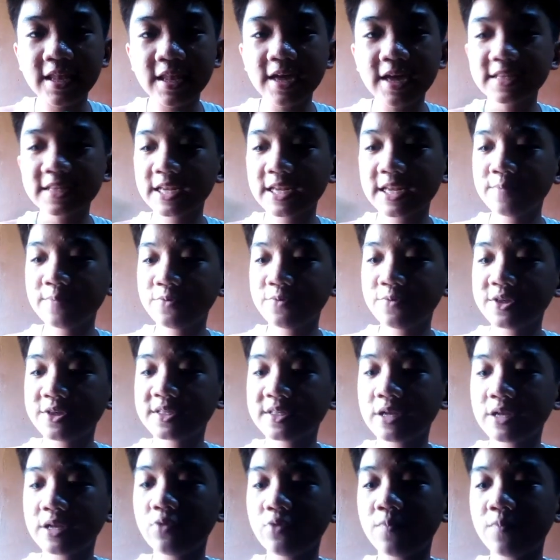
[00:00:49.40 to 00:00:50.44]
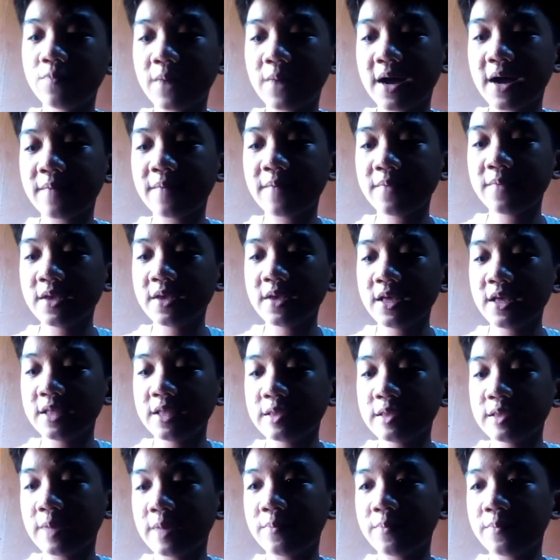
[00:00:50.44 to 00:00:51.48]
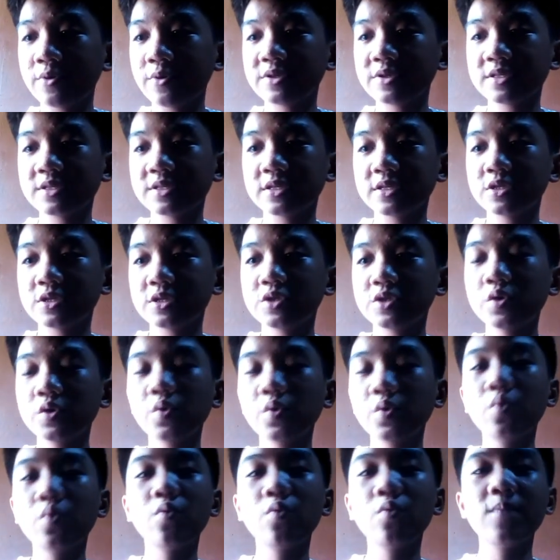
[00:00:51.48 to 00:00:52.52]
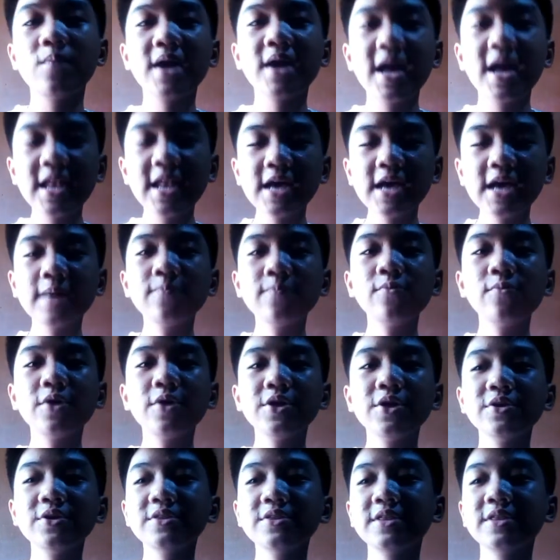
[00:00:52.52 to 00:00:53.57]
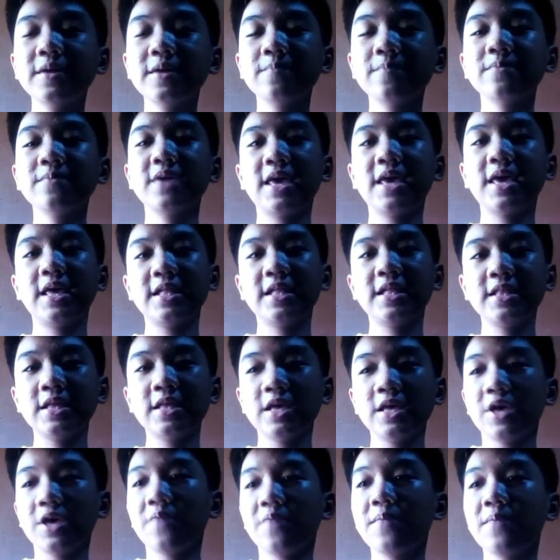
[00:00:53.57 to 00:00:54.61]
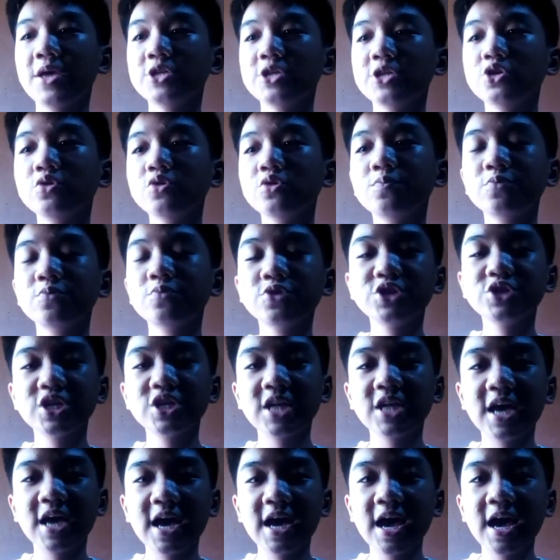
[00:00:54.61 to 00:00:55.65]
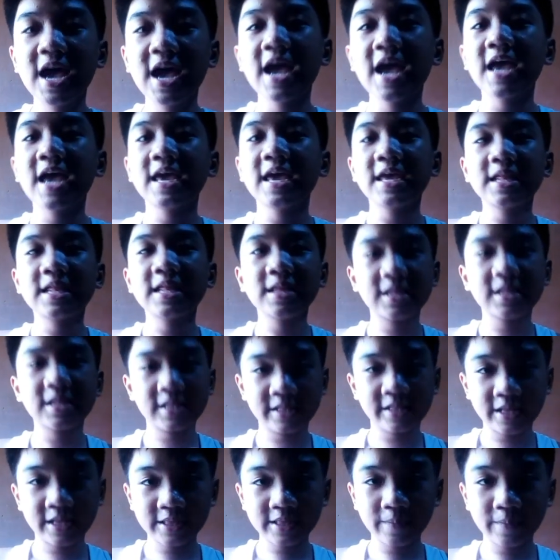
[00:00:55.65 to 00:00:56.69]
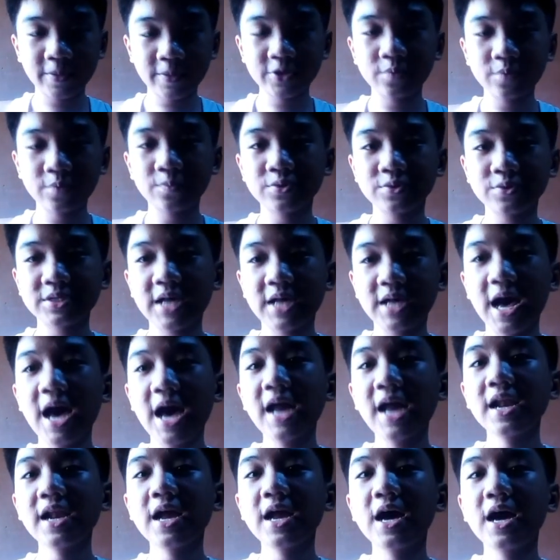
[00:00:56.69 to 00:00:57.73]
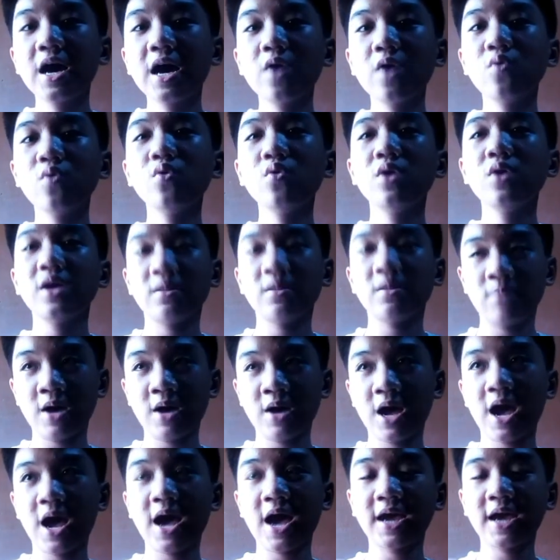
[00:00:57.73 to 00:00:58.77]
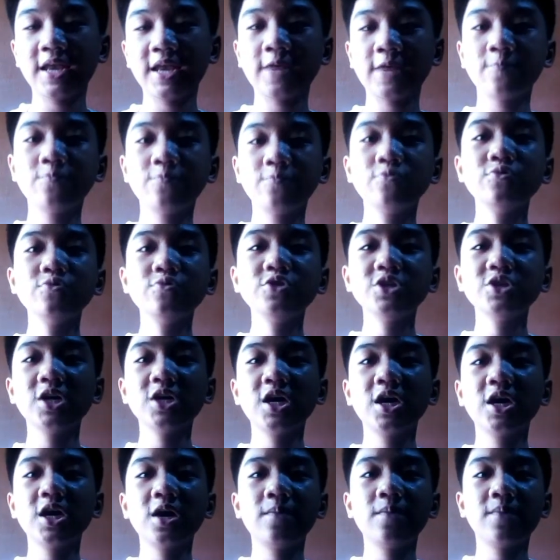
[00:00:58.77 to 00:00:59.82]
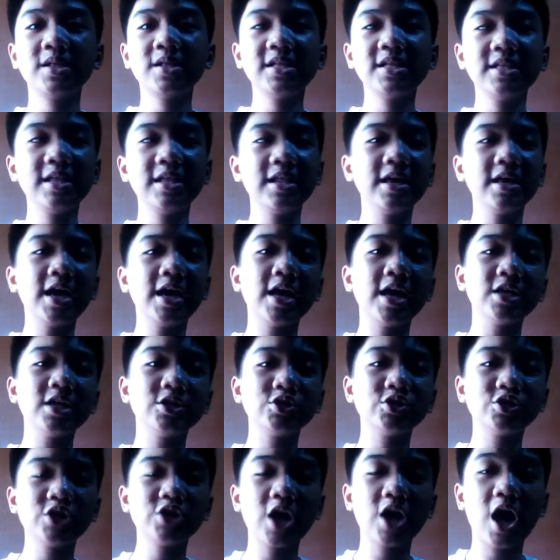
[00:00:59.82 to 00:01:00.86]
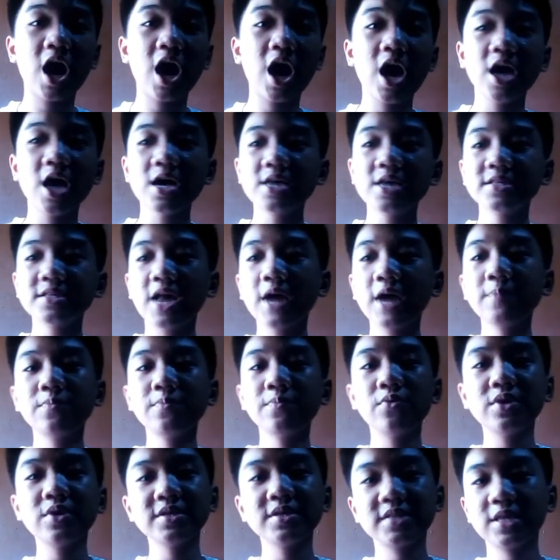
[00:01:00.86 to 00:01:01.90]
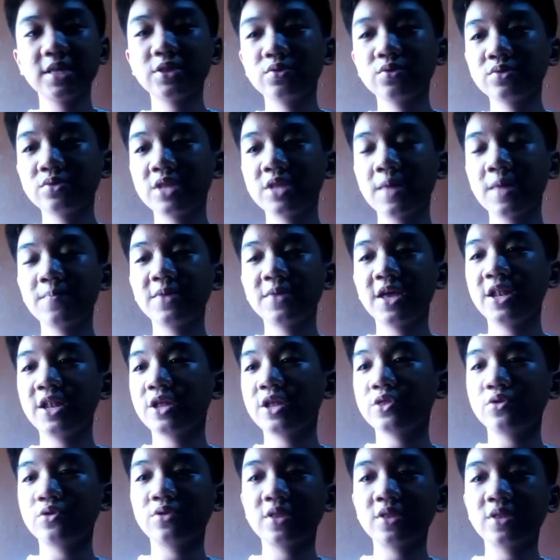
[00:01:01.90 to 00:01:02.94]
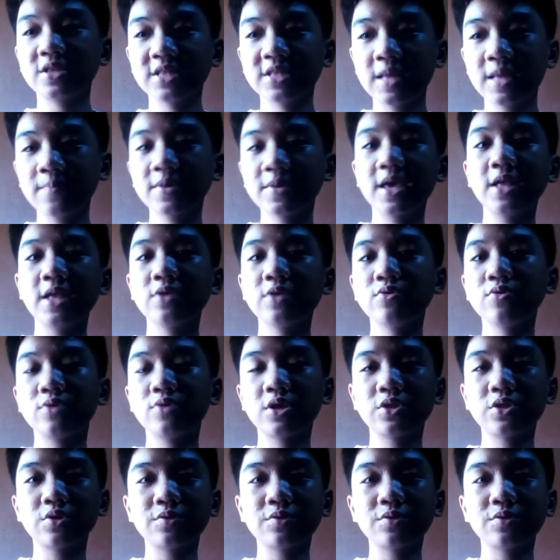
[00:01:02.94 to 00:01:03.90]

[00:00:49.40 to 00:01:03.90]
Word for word: Nakatanim po yan sa lupa. Tapos, so, kung mag-aalaga po kayo ng dumb cane, make sure po siya na tatapat niyo po sa araw, mahangin lang po siya, madidiligan siya. Sa akin po kasi itong dumb cane, na, dumb cane ko na